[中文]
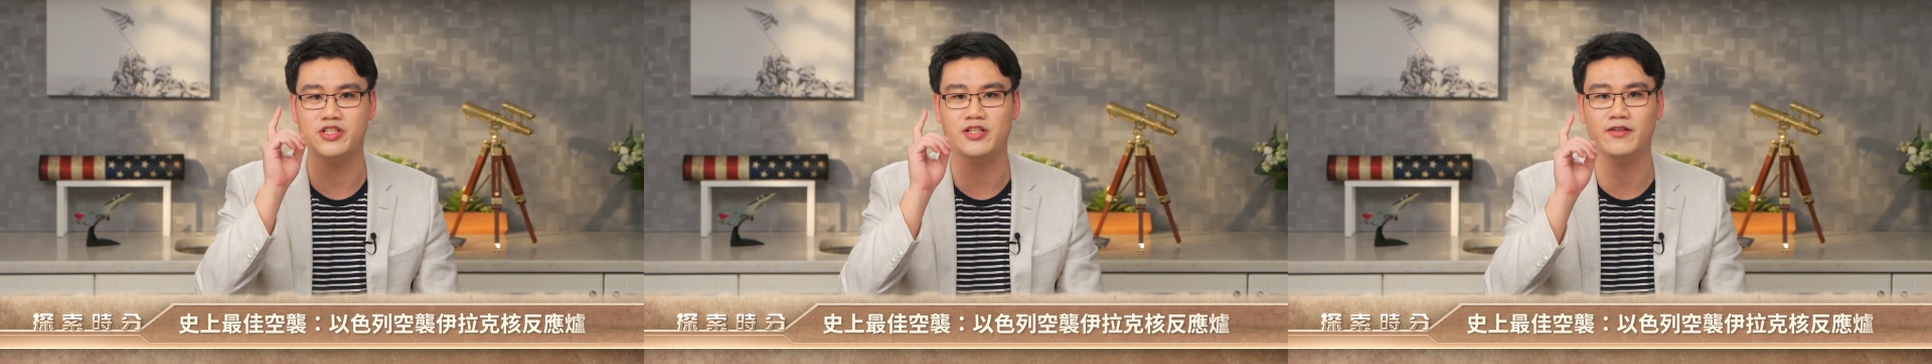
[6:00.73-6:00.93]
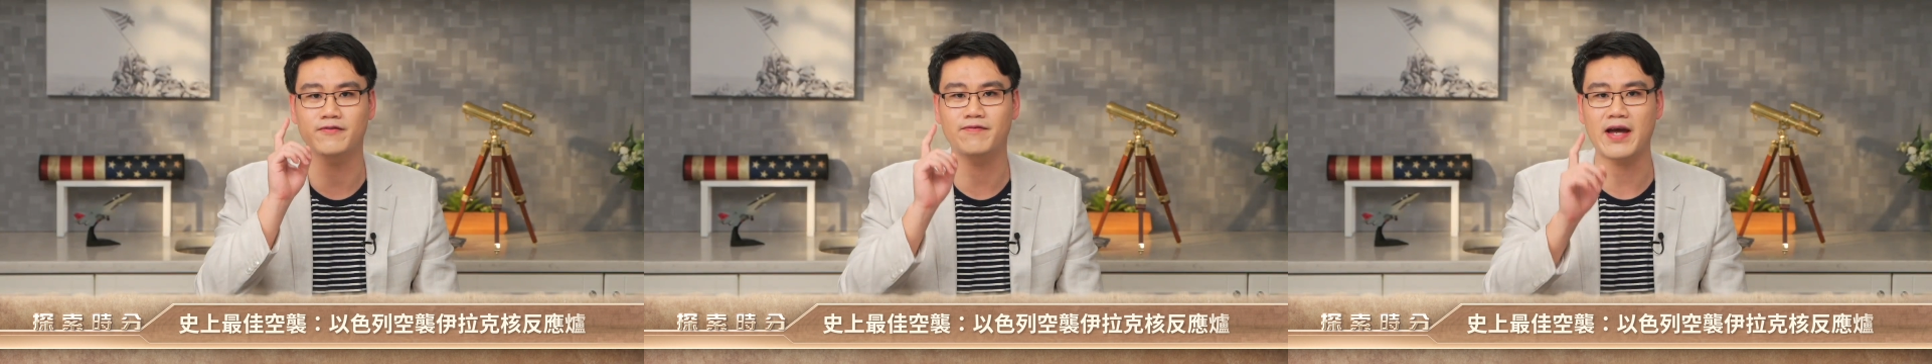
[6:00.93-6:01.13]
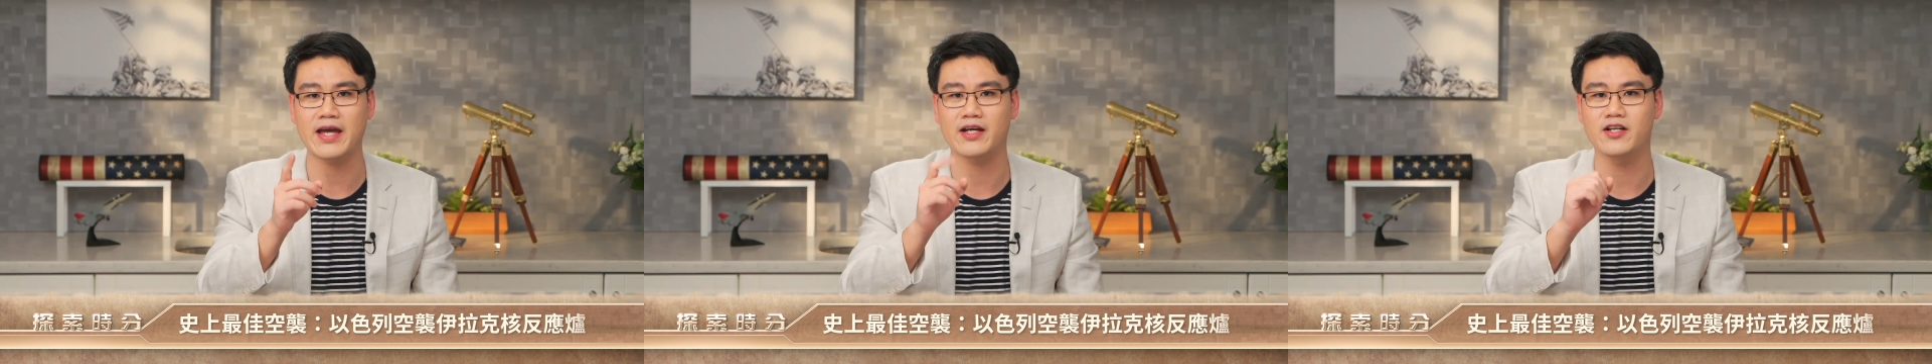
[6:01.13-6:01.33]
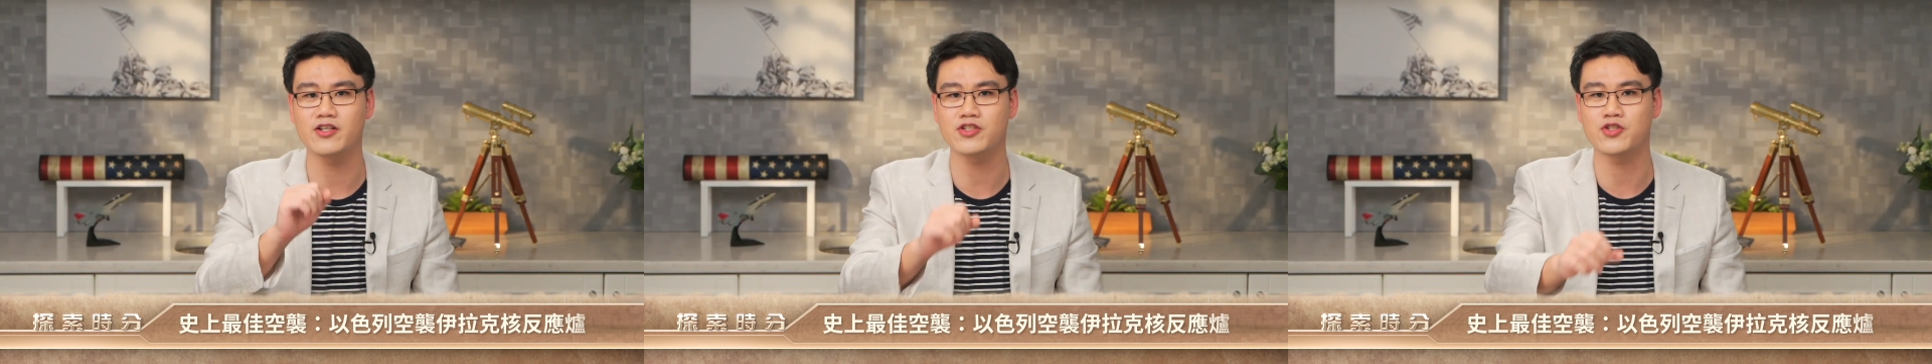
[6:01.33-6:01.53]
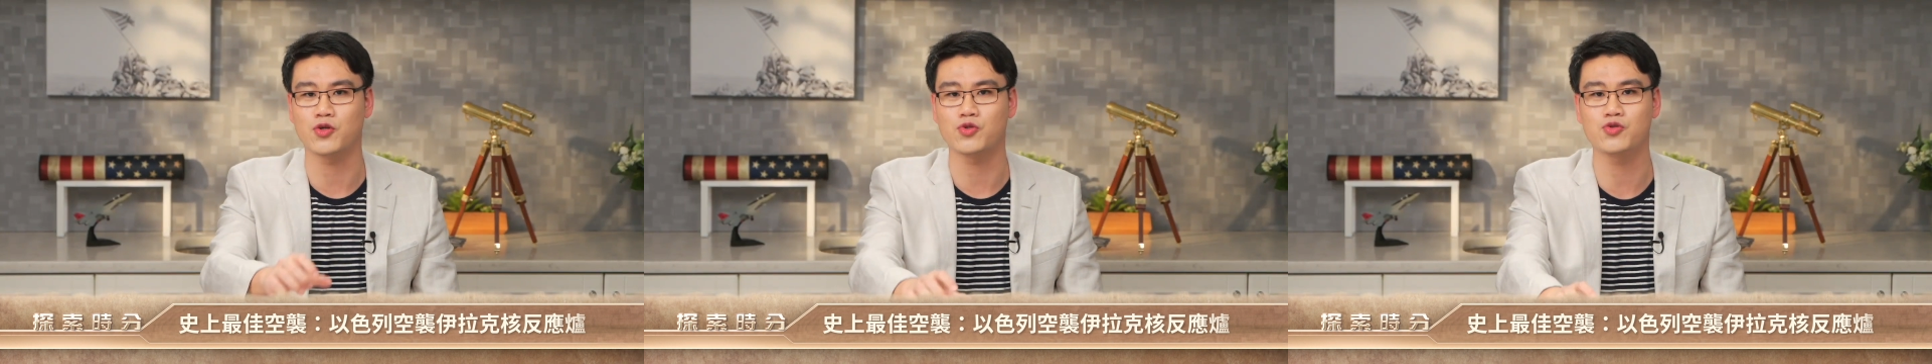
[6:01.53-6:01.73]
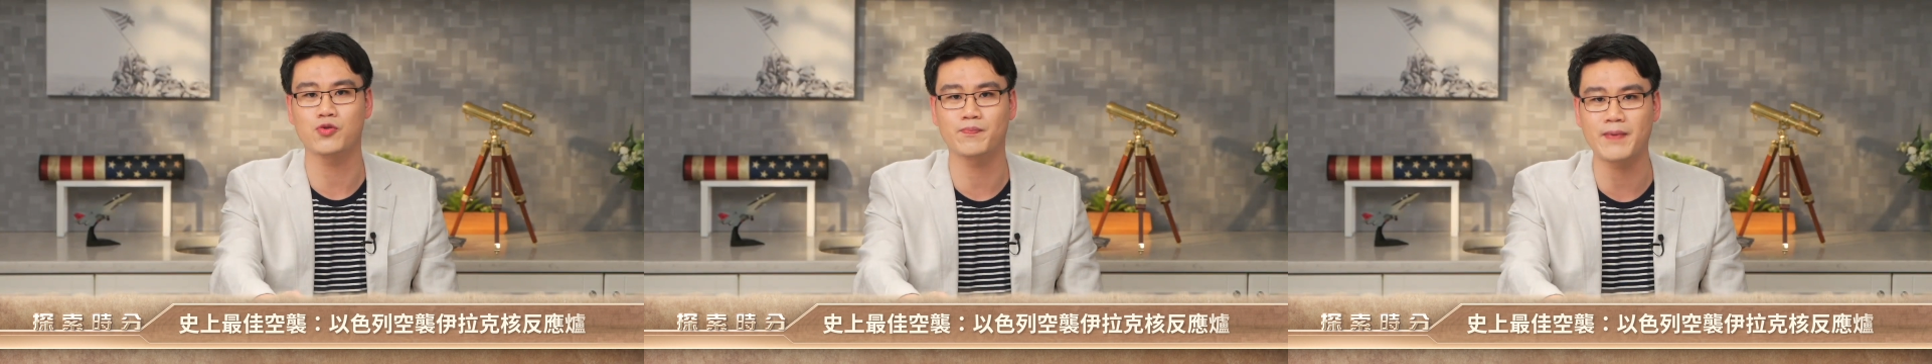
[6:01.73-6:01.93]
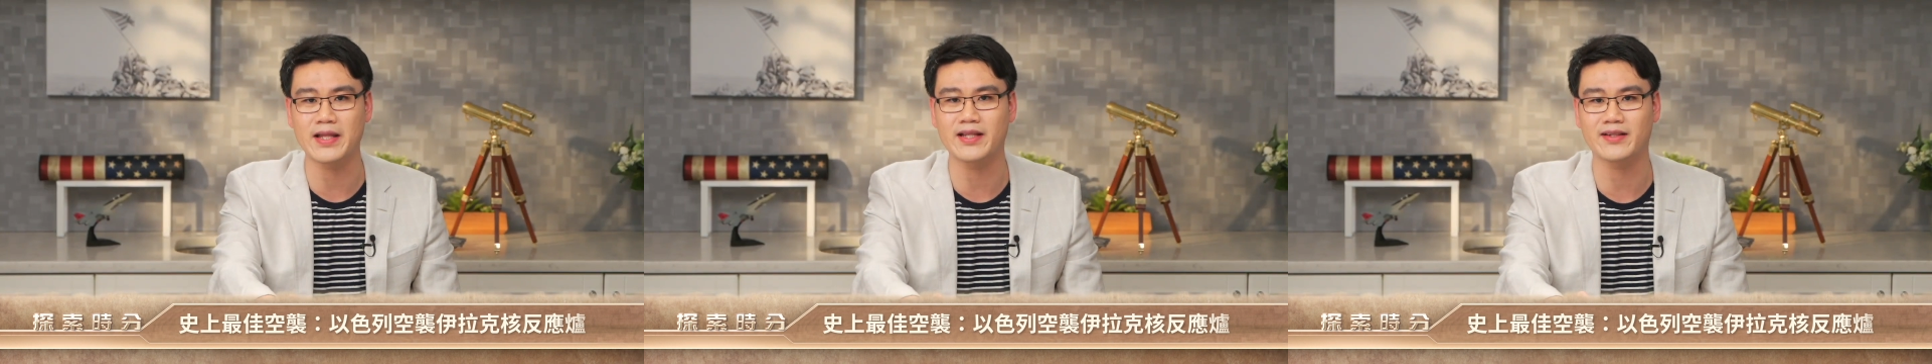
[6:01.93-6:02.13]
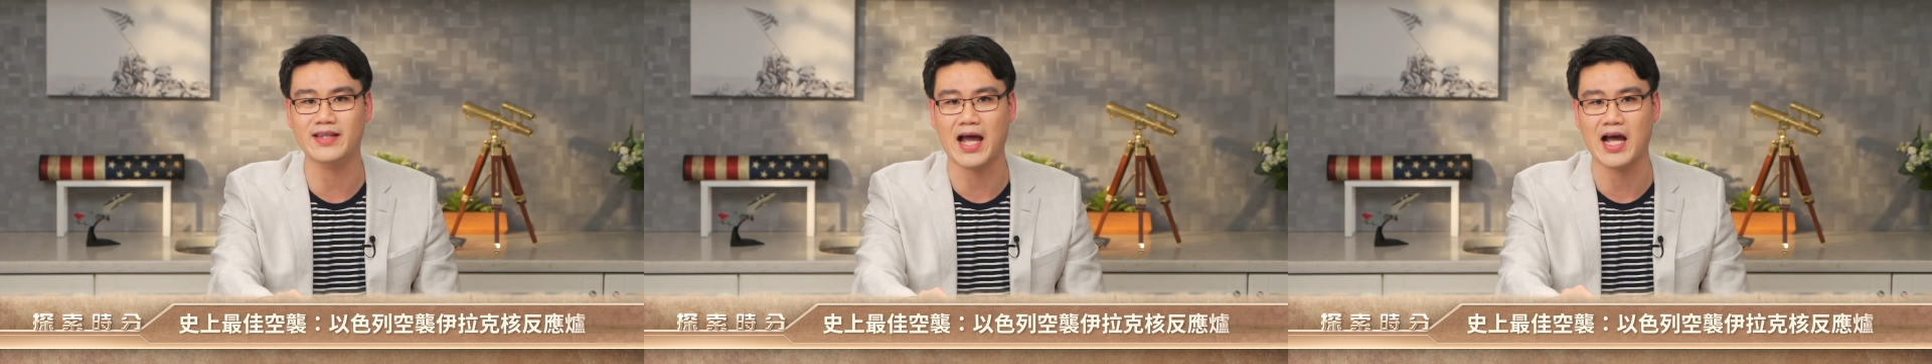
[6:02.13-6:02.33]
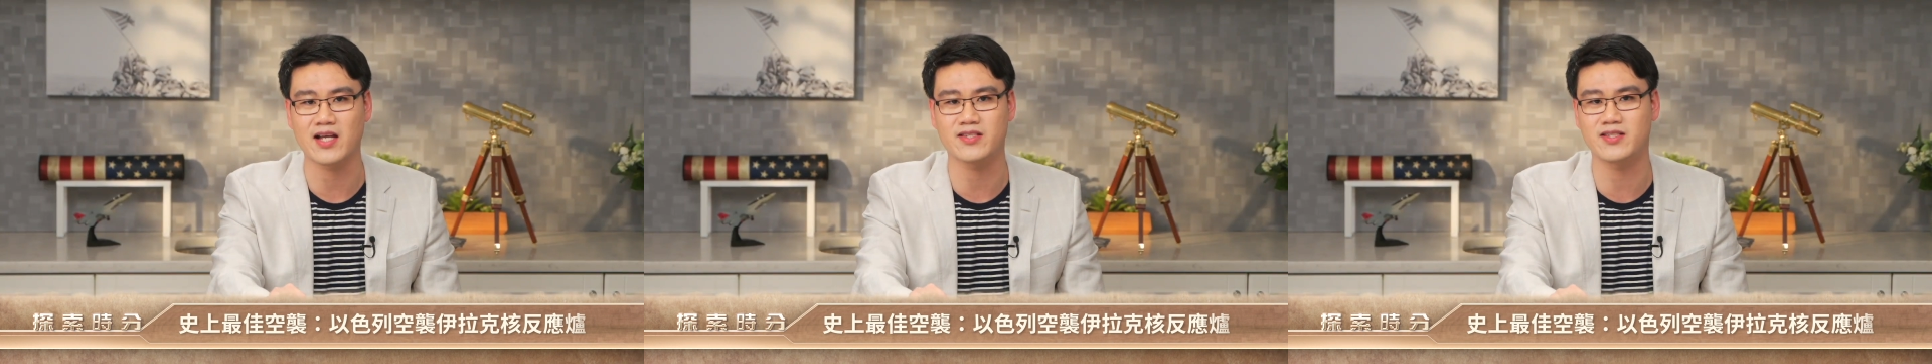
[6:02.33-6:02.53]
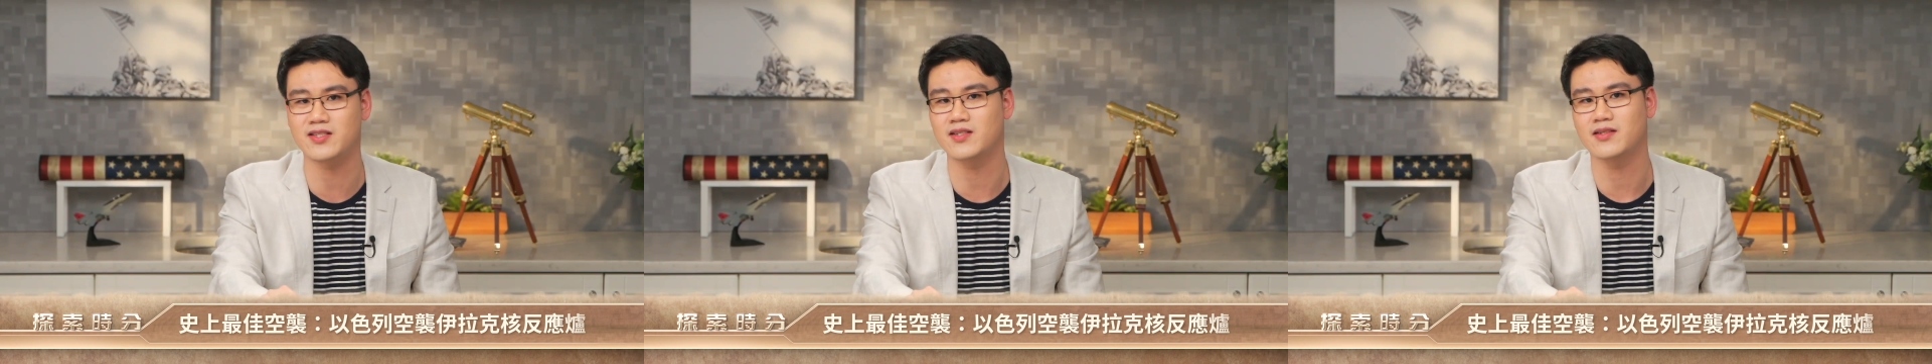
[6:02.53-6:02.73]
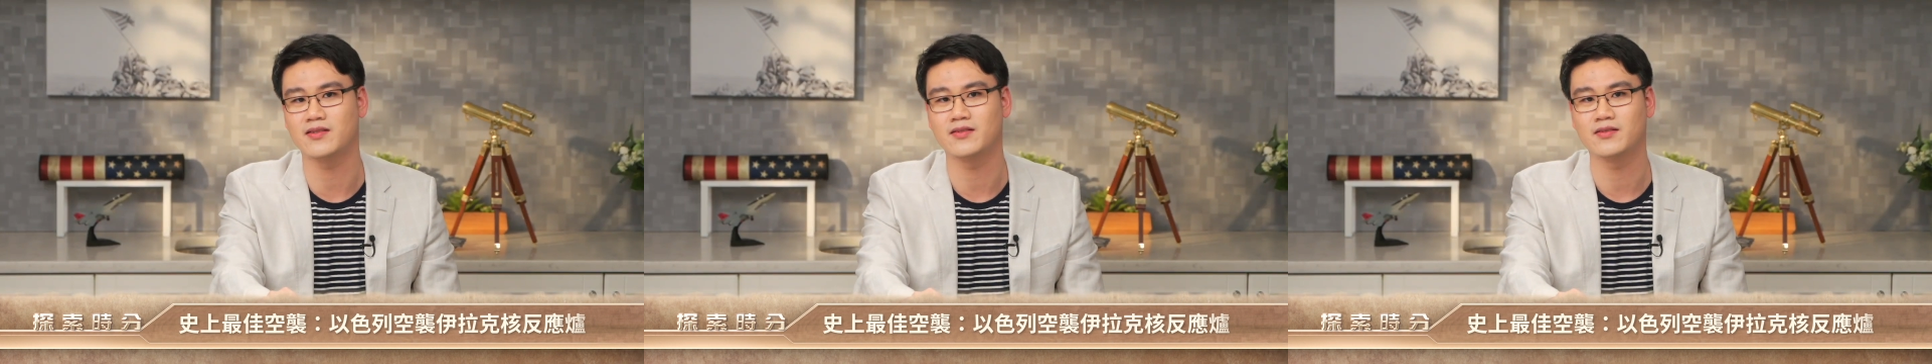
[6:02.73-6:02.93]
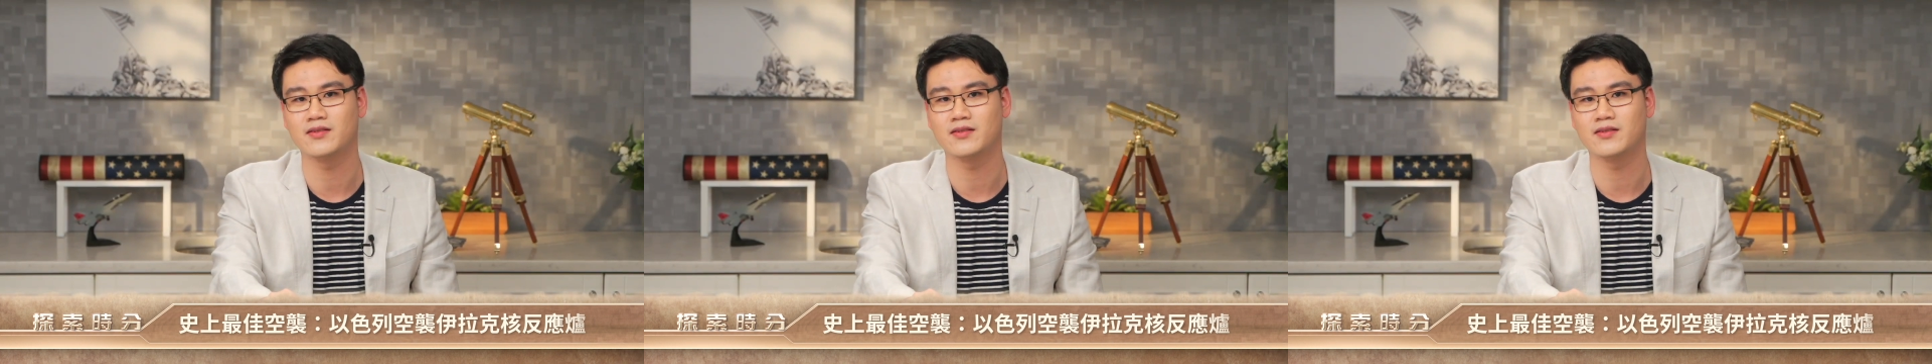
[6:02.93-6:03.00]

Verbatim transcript: 行外科手术般的打击。